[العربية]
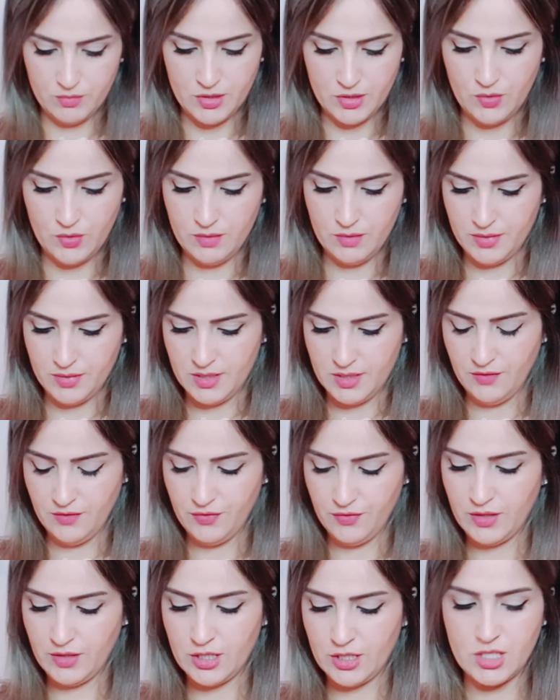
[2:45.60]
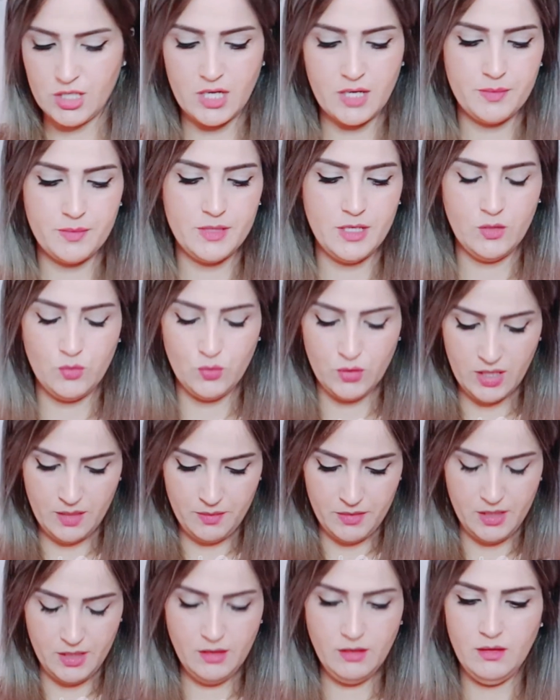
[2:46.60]
مزيونين بزاف انا جربت هادو
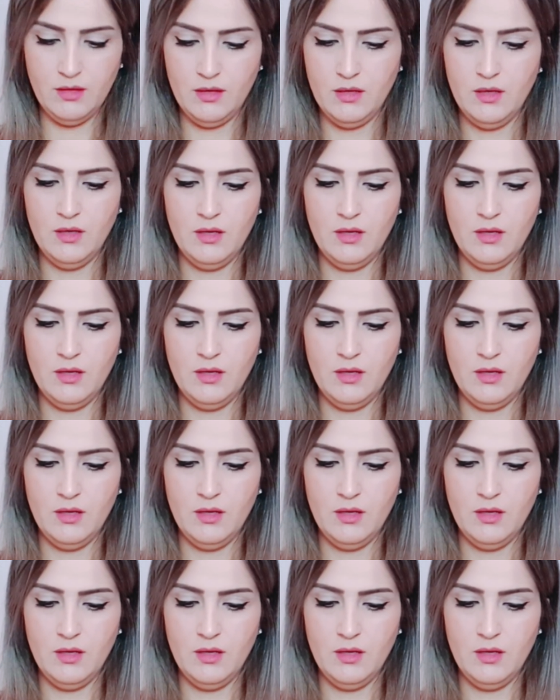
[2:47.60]
كاملين